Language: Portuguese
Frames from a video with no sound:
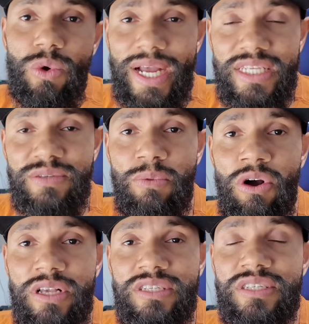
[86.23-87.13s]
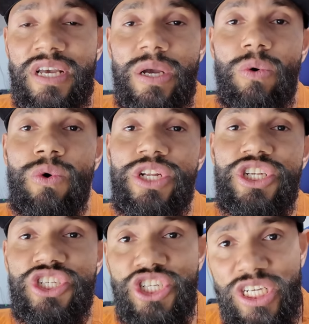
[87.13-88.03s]
do Xbox One
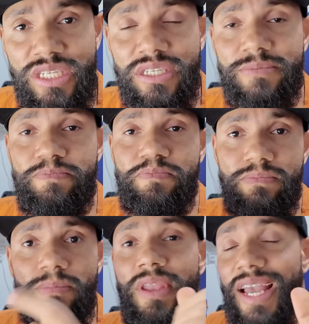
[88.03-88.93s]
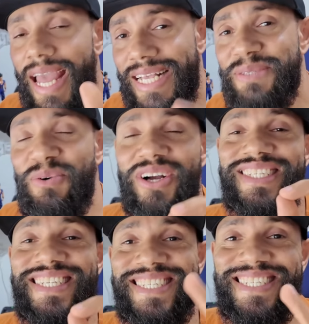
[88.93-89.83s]
X,
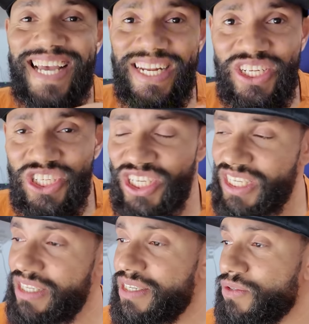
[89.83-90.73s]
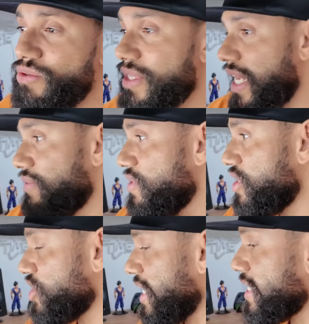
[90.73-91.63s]
Xbox Series X edição de 1 tera. Vou
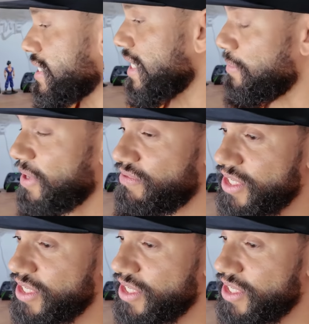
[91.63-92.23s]
deixar aí na tela para